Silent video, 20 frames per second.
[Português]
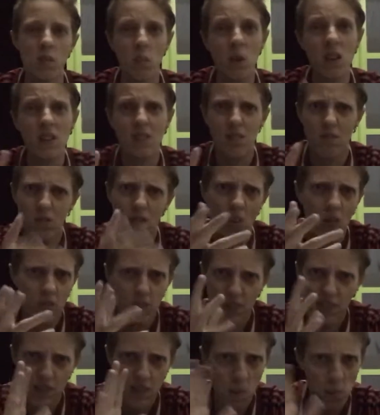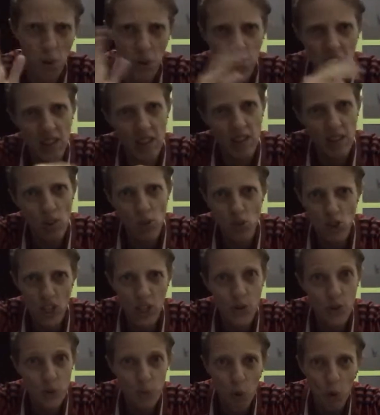Bem, tá, você pode até dar um
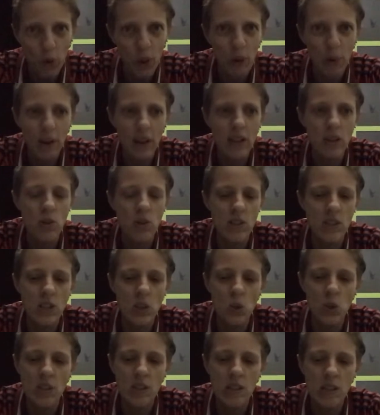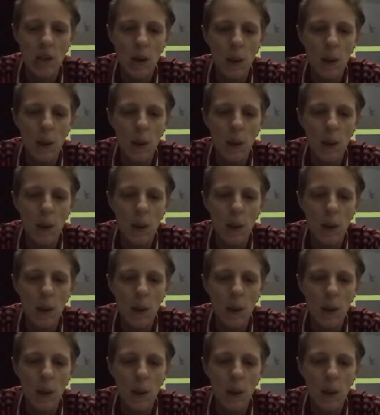jeito de montar um R2D2,